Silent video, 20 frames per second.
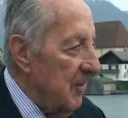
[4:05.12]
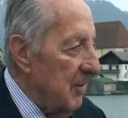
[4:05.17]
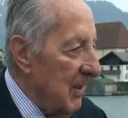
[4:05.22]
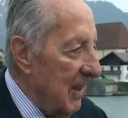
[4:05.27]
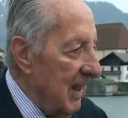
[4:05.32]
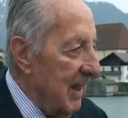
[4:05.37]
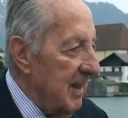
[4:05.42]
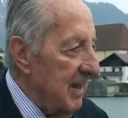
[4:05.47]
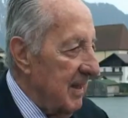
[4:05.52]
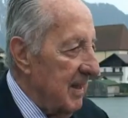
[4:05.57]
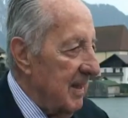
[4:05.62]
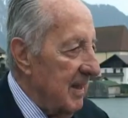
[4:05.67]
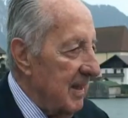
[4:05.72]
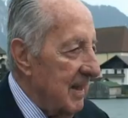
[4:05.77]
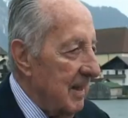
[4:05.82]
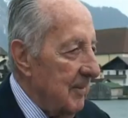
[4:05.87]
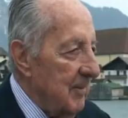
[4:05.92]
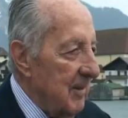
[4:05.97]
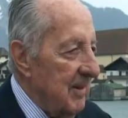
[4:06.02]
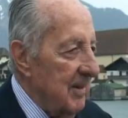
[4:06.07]
Koran drin,
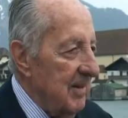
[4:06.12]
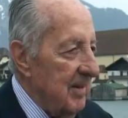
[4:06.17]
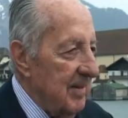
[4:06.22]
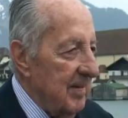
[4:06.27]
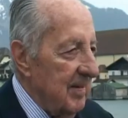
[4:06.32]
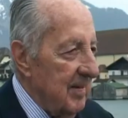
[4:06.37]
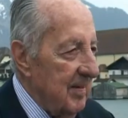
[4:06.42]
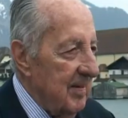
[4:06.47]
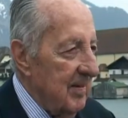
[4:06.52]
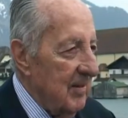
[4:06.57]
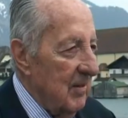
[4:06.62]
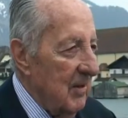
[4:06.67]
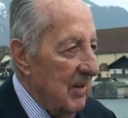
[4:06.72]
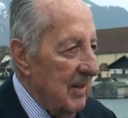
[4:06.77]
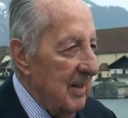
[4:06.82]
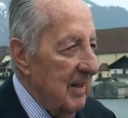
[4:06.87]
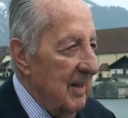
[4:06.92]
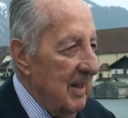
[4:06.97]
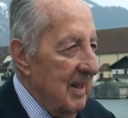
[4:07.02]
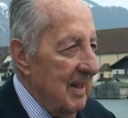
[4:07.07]
aber es ist doch
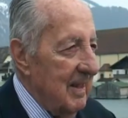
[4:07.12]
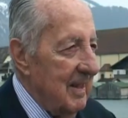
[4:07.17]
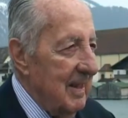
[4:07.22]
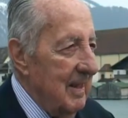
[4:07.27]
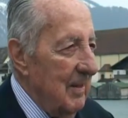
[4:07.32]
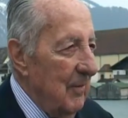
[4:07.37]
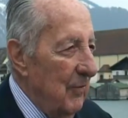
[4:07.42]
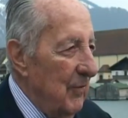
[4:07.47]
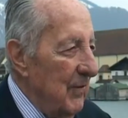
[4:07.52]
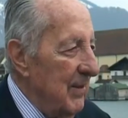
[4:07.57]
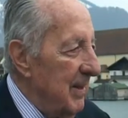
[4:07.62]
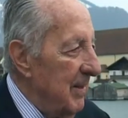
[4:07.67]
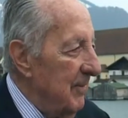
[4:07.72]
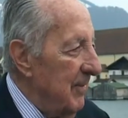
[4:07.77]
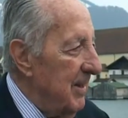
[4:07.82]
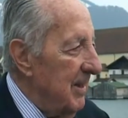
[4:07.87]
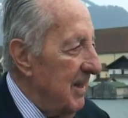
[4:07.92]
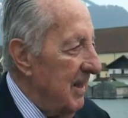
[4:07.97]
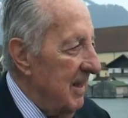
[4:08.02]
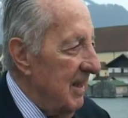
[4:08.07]
äh, tief in, die
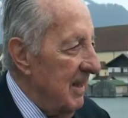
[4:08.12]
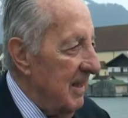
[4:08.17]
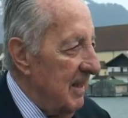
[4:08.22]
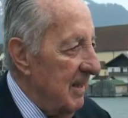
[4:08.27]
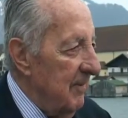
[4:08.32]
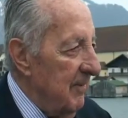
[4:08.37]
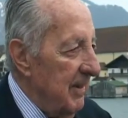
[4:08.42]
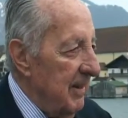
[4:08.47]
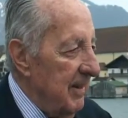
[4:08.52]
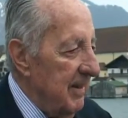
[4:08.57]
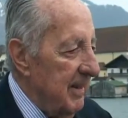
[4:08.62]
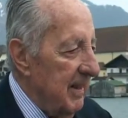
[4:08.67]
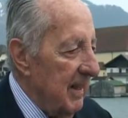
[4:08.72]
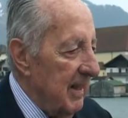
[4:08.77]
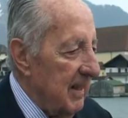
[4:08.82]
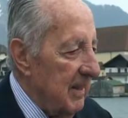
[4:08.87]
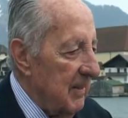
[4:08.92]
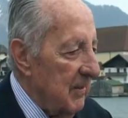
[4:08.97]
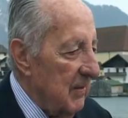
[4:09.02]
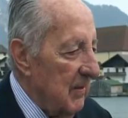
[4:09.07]
Men in den Menschen
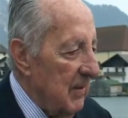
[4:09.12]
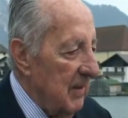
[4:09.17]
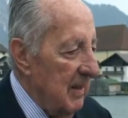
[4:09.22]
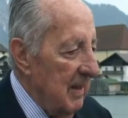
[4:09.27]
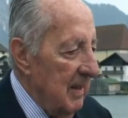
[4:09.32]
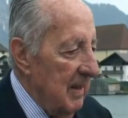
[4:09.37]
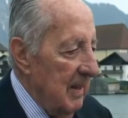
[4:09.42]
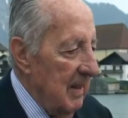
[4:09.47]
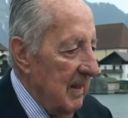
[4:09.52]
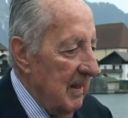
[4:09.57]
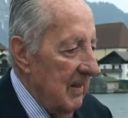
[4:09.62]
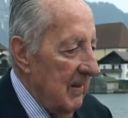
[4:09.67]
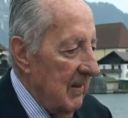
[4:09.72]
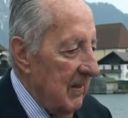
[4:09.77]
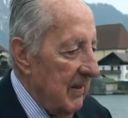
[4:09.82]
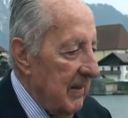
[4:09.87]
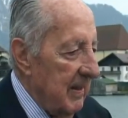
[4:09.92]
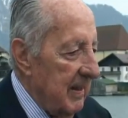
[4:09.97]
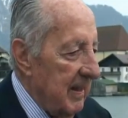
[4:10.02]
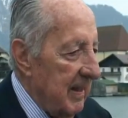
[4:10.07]
eingedrungen
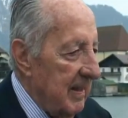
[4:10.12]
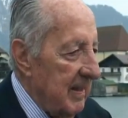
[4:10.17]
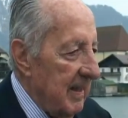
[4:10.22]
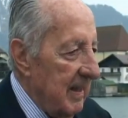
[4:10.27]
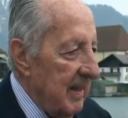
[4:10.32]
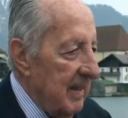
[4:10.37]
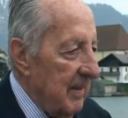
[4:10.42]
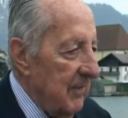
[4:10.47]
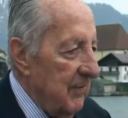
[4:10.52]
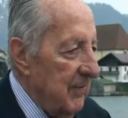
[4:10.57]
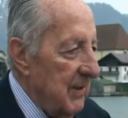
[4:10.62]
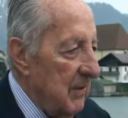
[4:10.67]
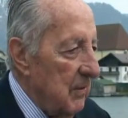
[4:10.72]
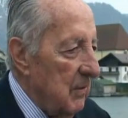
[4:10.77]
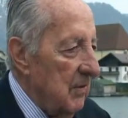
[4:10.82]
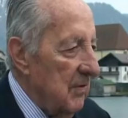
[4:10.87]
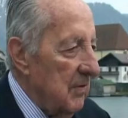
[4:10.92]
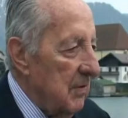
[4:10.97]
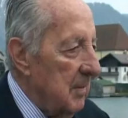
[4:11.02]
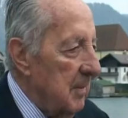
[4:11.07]
und hat eine viel
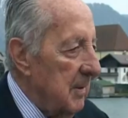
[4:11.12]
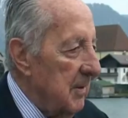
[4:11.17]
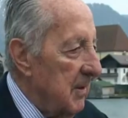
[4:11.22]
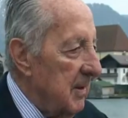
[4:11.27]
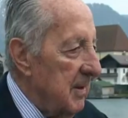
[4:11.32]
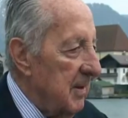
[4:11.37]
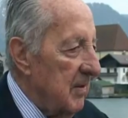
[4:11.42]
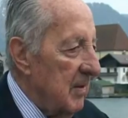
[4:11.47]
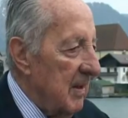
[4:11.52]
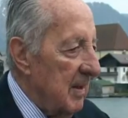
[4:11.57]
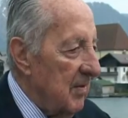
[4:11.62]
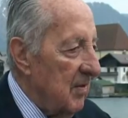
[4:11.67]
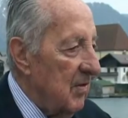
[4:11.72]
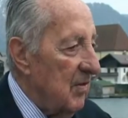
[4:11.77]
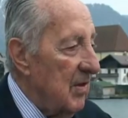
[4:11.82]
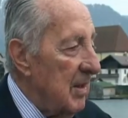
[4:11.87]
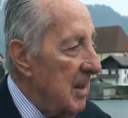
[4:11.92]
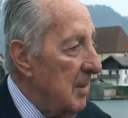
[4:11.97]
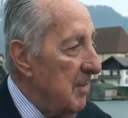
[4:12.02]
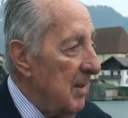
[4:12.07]
größere Bedeutung, als
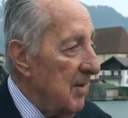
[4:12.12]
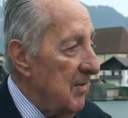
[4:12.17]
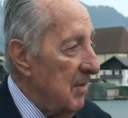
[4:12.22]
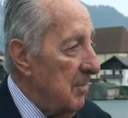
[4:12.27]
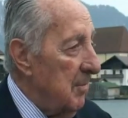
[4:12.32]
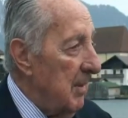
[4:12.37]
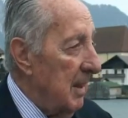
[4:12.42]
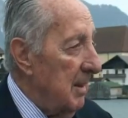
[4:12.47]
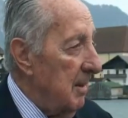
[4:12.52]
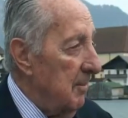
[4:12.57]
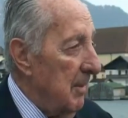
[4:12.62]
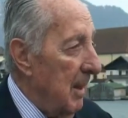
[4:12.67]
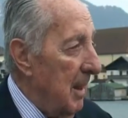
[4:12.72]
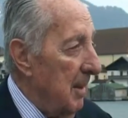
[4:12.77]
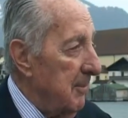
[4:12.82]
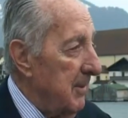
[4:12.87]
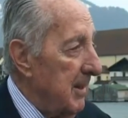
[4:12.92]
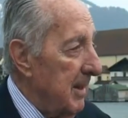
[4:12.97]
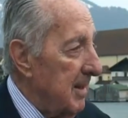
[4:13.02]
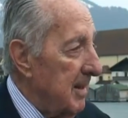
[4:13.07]
es jemals im, im
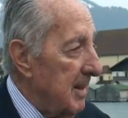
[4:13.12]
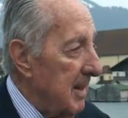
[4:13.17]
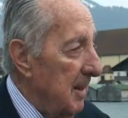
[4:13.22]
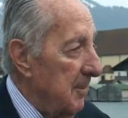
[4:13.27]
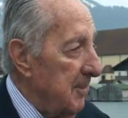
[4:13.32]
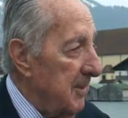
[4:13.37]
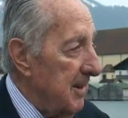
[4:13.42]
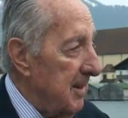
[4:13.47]
Abendland gehabt